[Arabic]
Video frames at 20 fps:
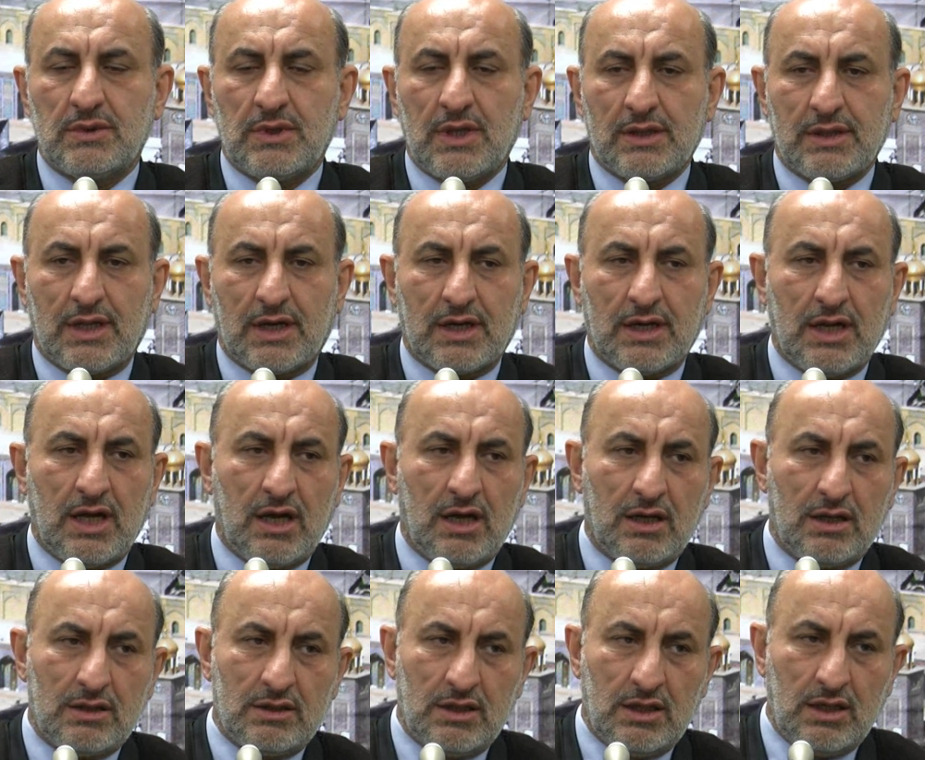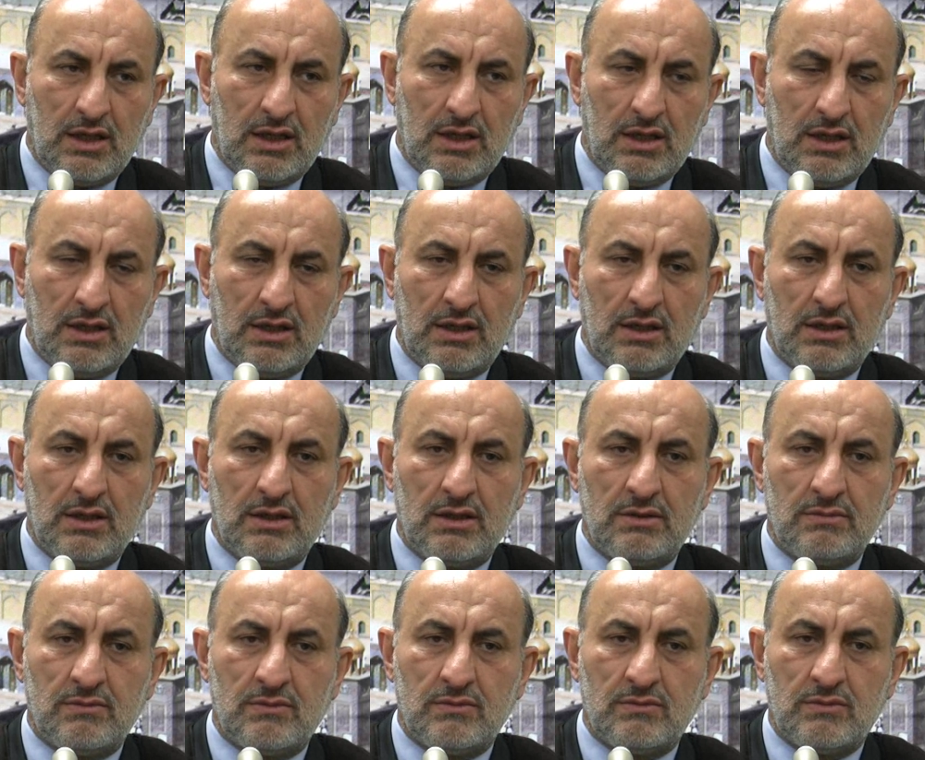نظرنا
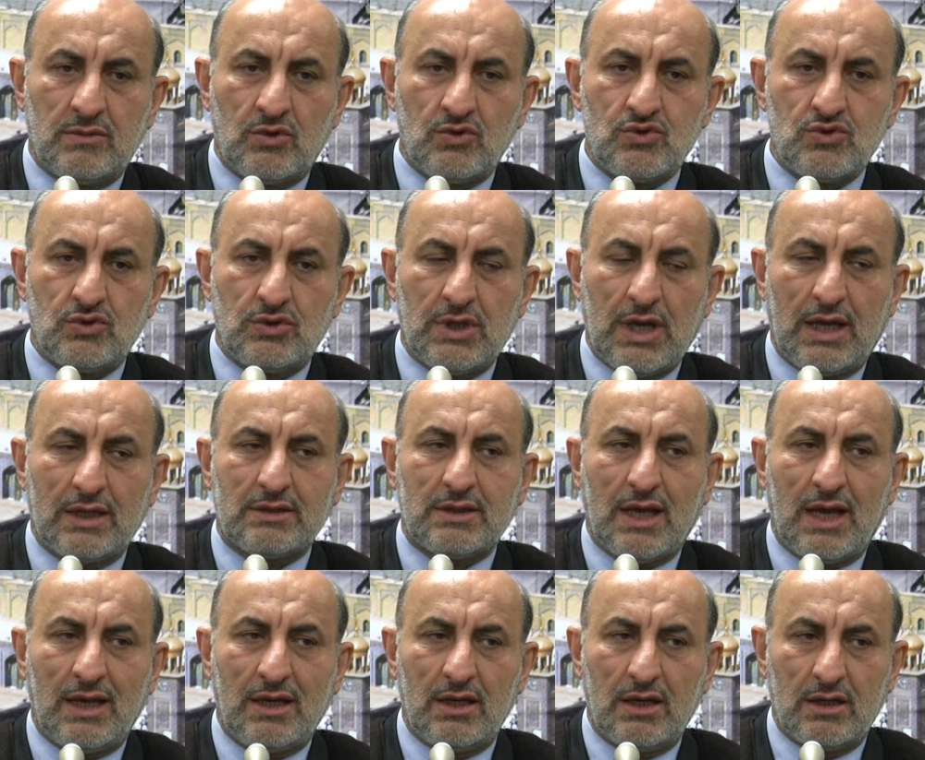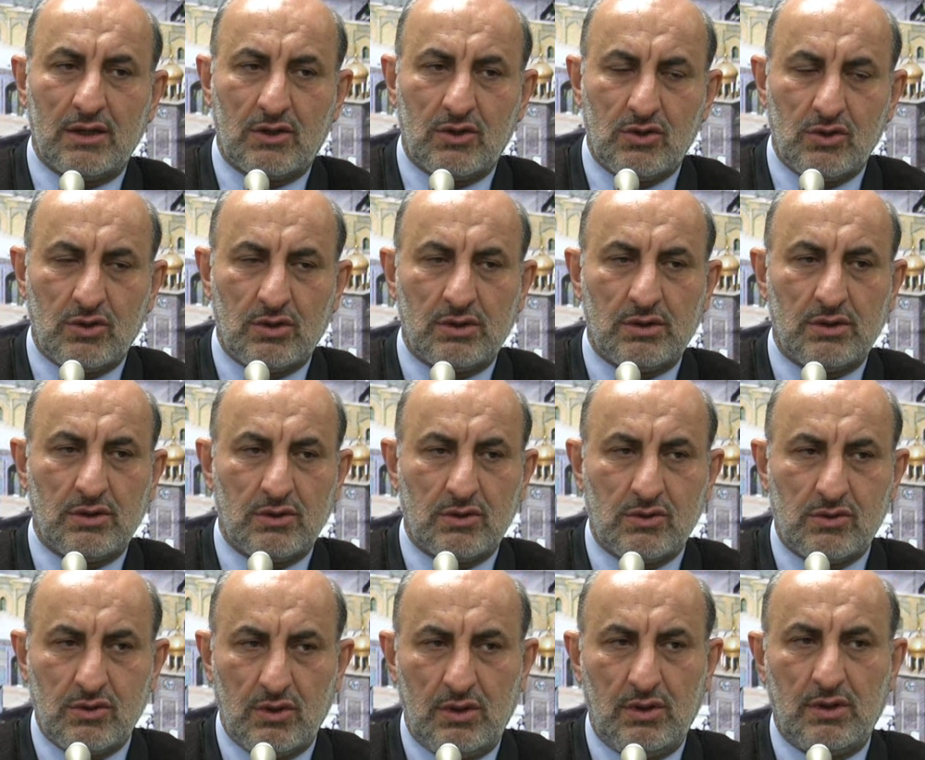لموجودات الكون
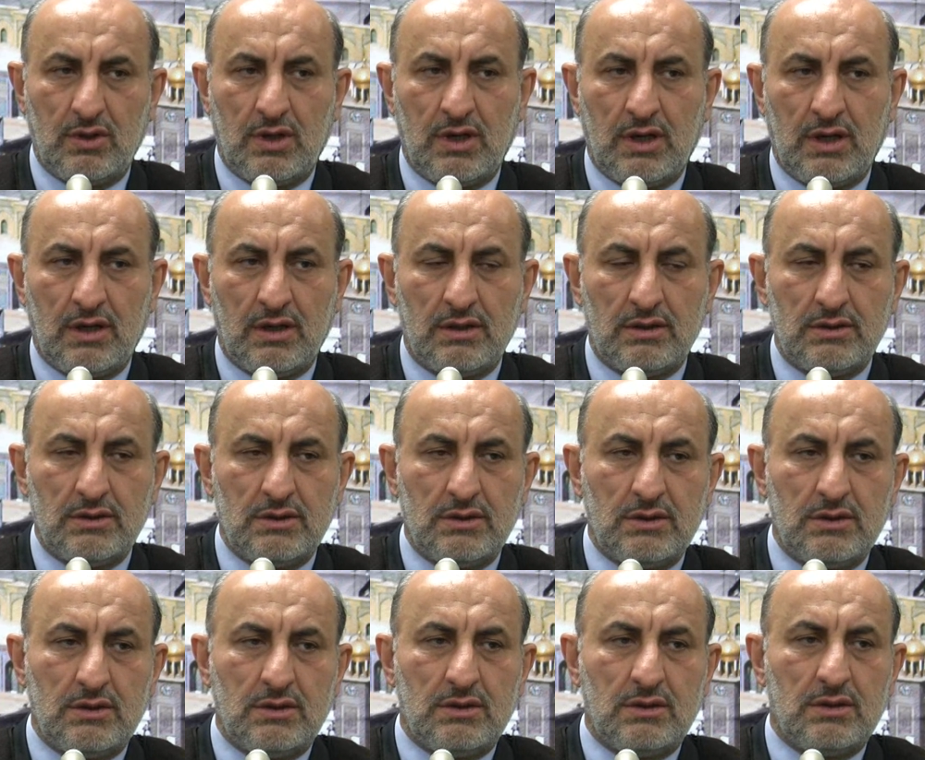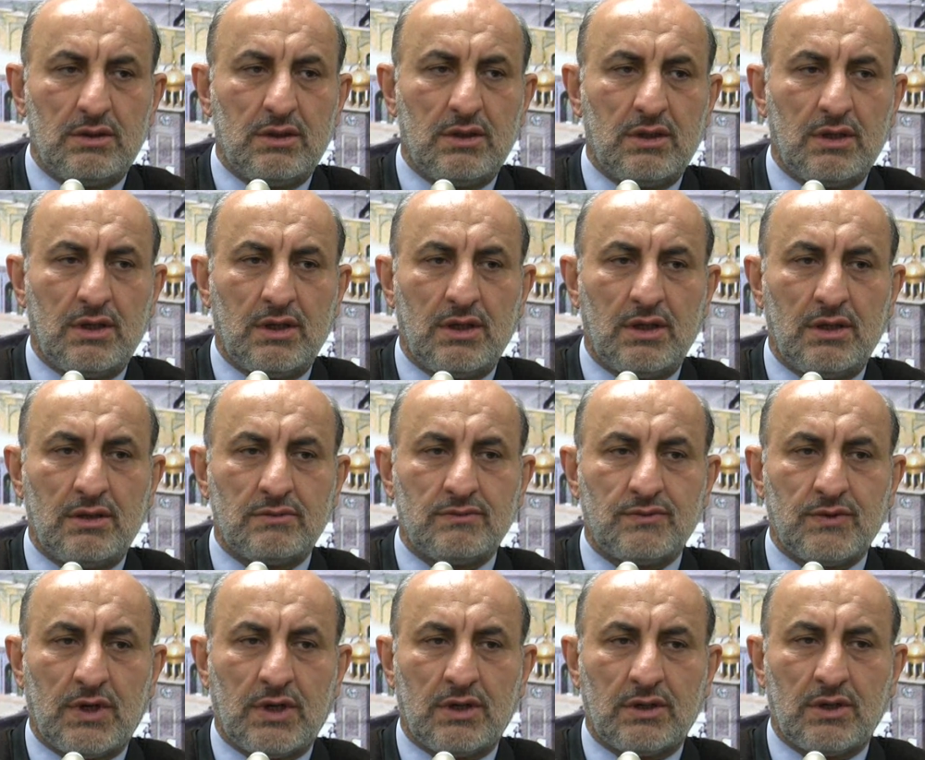كلها آه،
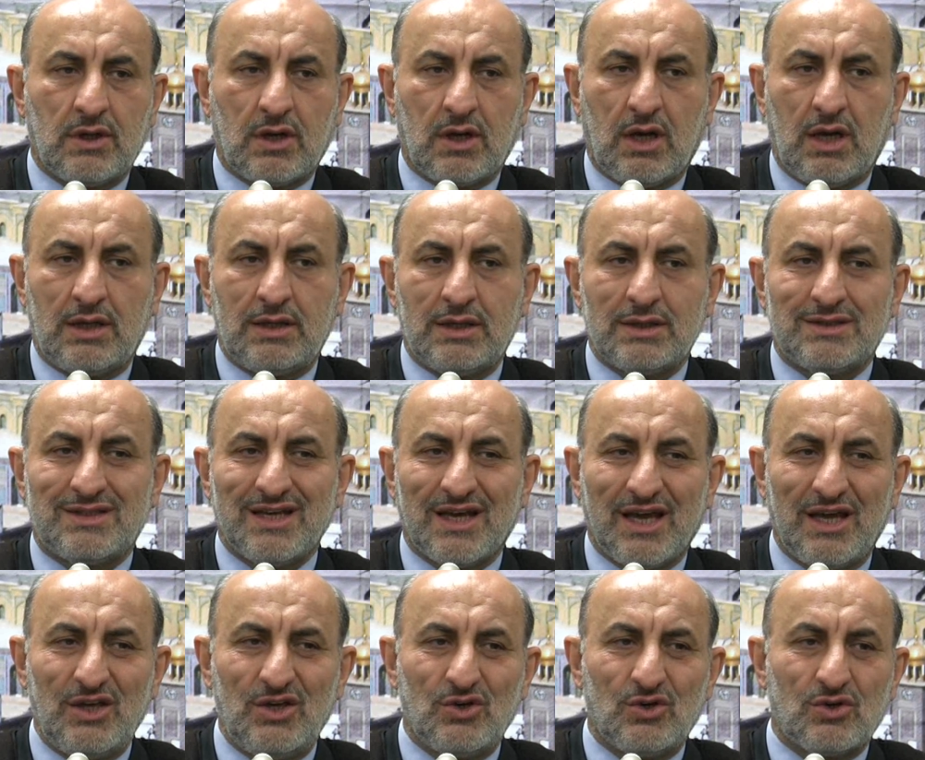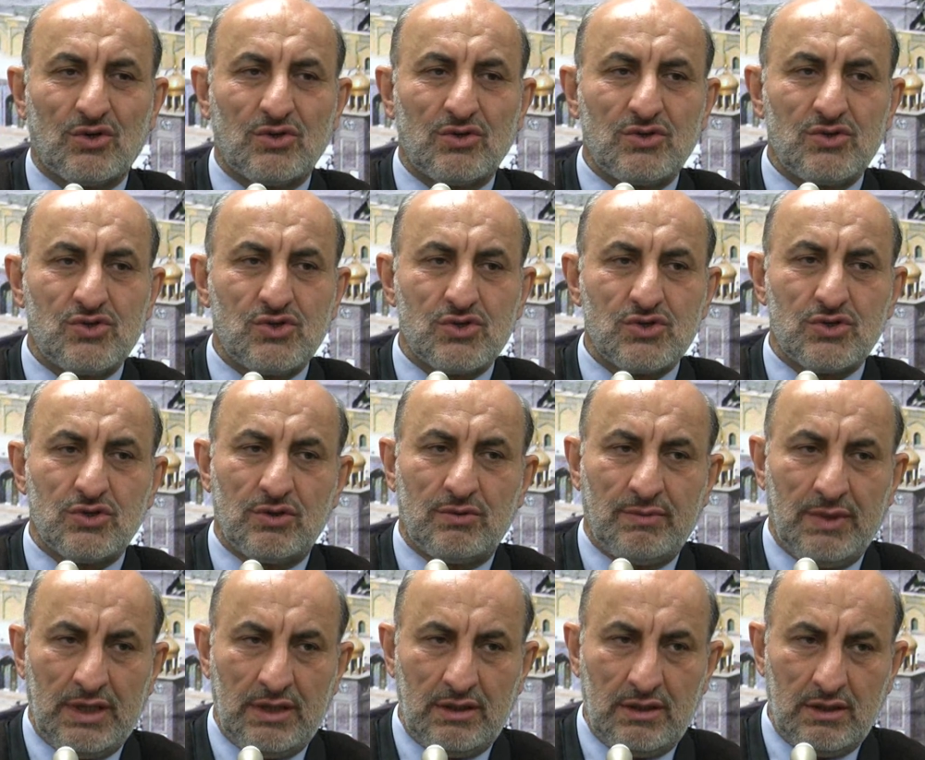فنرى أن التغير جزء
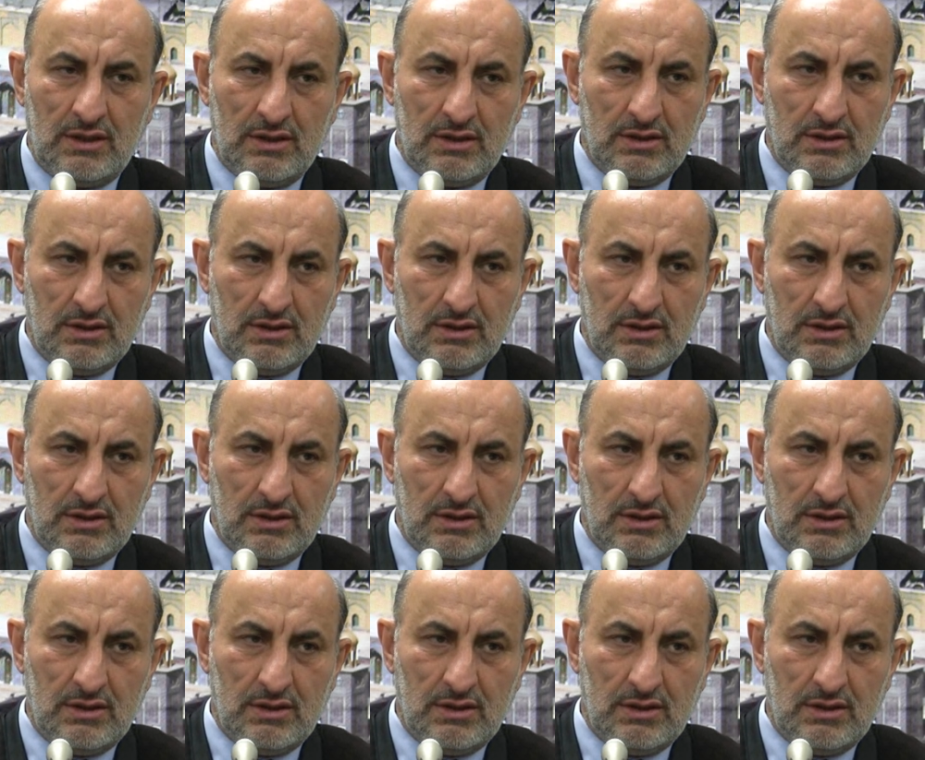من